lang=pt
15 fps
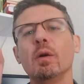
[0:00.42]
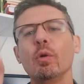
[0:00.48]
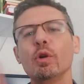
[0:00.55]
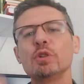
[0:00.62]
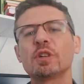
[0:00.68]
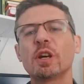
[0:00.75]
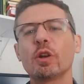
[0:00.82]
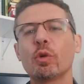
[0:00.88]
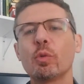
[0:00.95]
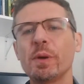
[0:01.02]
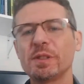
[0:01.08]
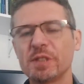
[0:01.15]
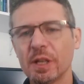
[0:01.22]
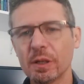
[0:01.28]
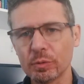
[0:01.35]
Hoje eu quero
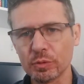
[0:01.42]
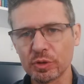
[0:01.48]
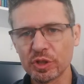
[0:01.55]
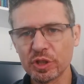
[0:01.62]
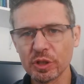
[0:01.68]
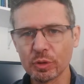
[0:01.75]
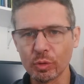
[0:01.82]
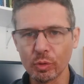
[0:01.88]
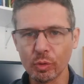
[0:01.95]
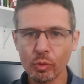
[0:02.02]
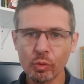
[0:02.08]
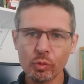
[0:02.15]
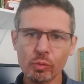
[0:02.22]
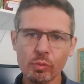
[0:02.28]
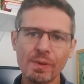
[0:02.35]
compartilhar contigo
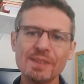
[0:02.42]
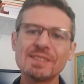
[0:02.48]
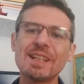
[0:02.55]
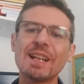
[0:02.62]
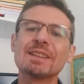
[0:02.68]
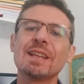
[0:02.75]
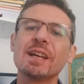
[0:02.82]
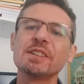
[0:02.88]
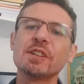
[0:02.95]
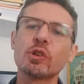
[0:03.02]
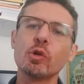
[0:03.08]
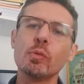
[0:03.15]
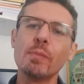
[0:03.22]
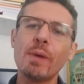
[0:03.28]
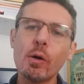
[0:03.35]
uma estratégia
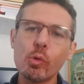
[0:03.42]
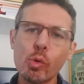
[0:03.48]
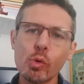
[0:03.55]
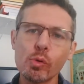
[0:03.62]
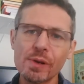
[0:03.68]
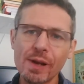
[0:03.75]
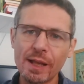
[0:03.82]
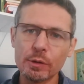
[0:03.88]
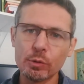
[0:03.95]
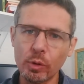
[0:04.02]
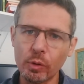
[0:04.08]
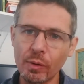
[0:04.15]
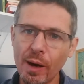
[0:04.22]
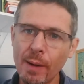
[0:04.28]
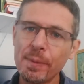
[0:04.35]
que o Malcolm
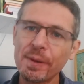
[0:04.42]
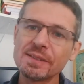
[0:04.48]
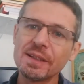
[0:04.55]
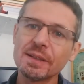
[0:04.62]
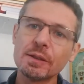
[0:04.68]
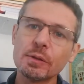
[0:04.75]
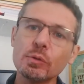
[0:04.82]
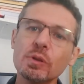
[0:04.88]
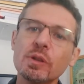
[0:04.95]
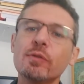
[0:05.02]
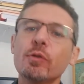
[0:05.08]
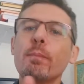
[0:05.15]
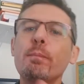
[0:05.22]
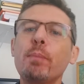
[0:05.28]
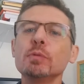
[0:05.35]
Gladwell apresenta no
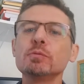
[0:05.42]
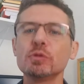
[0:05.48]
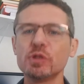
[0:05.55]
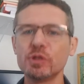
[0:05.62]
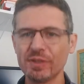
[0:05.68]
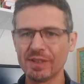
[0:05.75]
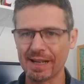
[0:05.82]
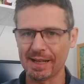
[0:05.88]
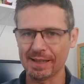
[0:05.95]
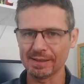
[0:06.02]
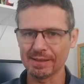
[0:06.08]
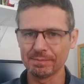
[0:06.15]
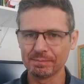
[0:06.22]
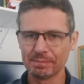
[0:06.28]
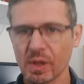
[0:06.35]
livro Ponto de Virada.
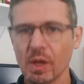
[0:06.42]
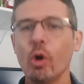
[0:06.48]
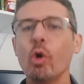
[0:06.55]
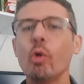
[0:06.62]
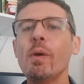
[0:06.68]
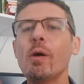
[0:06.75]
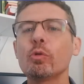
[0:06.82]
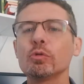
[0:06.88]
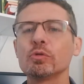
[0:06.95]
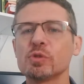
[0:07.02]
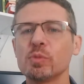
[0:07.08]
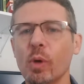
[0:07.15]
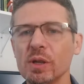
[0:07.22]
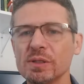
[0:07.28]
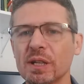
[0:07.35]
O Malcolm nos
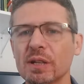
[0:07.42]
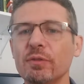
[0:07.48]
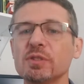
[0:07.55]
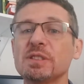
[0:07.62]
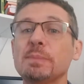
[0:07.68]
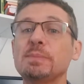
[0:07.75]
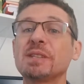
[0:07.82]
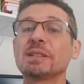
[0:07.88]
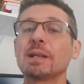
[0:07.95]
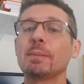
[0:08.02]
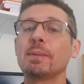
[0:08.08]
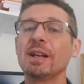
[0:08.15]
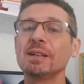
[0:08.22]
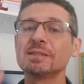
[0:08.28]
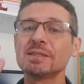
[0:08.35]
mostra que você precisa
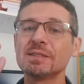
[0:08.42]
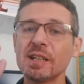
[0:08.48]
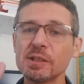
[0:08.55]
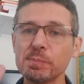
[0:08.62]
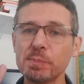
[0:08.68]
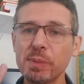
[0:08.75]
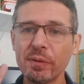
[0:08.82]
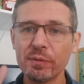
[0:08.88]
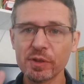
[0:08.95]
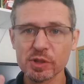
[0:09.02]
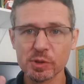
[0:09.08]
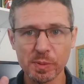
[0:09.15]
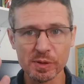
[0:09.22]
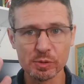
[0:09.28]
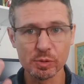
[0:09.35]
trabalhar três perfis de
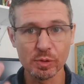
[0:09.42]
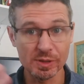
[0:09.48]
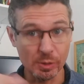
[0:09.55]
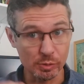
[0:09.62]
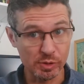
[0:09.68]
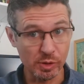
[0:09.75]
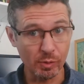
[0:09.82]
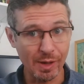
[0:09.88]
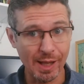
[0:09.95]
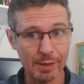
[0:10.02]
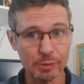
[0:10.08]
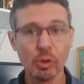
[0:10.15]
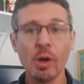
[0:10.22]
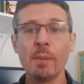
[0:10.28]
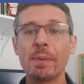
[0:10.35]
pessoas ao seu
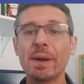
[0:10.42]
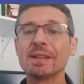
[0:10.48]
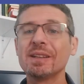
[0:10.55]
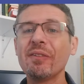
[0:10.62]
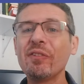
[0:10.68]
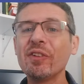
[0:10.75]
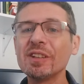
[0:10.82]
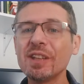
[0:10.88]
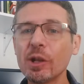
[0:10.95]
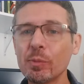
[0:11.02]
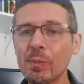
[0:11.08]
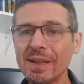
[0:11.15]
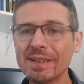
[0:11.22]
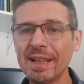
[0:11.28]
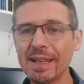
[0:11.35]
lado para defender
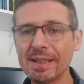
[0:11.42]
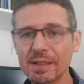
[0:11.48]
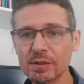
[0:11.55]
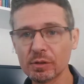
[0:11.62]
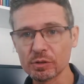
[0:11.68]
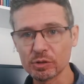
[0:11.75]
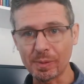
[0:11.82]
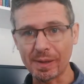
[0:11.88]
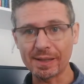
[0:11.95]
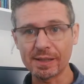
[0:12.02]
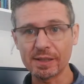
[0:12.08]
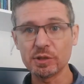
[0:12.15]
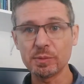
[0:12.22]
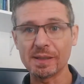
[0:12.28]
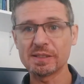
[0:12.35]
uma ideia dentro de uma
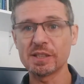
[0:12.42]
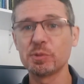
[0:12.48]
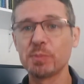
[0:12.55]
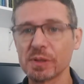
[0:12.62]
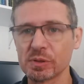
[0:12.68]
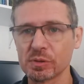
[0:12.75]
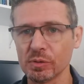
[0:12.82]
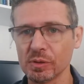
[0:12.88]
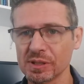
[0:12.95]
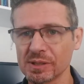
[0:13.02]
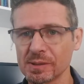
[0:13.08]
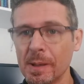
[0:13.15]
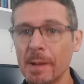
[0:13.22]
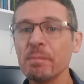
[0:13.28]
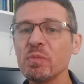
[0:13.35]
grande massa de pessoas.
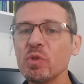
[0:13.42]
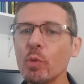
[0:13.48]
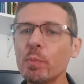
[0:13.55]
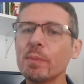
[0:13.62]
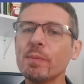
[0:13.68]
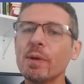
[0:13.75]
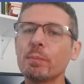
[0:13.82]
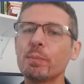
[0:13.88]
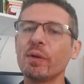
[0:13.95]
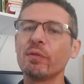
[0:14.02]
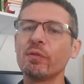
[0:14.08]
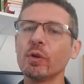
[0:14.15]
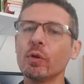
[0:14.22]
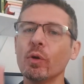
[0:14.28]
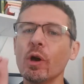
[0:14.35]
E o primeiro
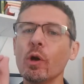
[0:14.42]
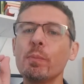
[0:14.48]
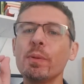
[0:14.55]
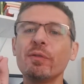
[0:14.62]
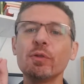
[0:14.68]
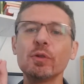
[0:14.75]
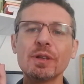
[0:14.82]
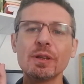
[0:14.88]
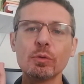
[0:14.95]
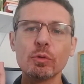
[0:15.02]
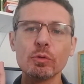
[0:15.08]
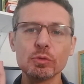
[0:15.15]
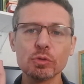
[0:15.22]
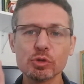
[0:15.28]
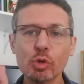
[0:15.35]
perfil é o perfil do,
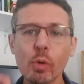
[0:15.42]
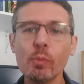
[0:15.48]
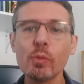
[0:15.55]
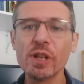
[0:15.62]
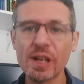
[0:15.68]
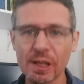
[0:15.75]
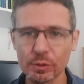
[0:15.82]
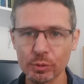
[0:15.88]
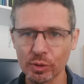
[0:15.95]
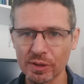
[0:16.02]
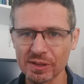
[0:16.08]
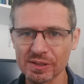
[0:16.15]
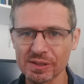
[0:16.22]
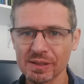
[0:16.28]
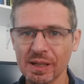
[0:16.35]
dos
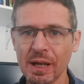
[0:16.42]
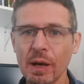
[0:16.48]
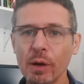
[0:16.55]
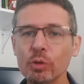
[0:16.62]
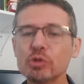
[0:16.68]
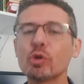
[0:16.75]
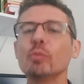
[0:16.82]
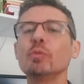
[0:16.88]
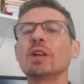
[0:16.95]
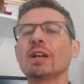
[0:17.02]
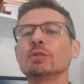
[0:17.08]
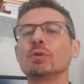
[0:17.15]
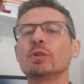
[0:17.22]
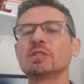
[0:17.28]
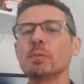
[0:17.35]
comunicadores. Os
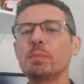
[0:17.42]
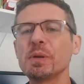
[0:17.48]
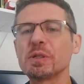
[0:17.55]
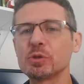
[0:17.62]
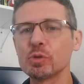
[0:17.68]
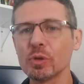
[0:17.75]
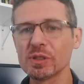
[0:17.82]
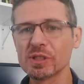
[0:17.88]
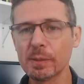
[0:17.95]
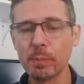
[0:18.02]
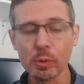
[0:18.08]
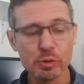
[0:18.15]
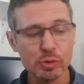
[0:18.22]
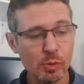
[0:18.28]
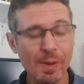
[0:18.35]
comunicadores são pessoas que
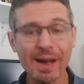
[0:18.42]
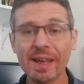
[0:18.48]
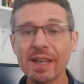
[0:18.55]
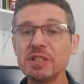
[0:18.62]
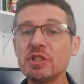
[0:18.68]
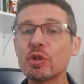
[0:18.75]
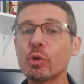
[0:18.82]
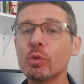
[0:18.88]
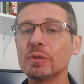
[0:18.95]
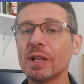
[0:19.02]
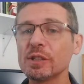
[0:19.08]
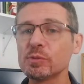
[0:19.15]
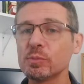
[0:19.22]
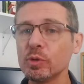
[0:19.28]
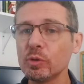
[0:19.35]
possuem uma rede de
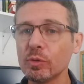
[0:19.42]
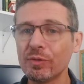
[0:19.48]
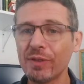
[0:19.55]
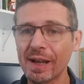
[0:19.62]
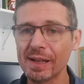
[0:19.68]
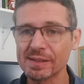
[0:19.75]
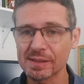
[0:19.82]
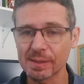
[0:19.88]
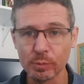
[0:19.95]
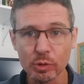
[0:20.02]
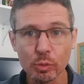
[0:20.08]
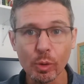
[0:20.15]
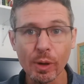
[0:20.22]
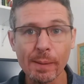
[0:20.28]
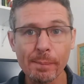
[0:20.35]
contatos muito vasta,
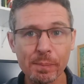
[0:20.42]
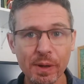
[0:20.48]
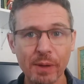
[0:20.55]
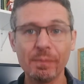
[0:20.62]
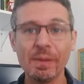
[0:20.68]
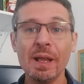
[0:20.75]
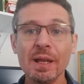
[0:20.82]
muito ampla.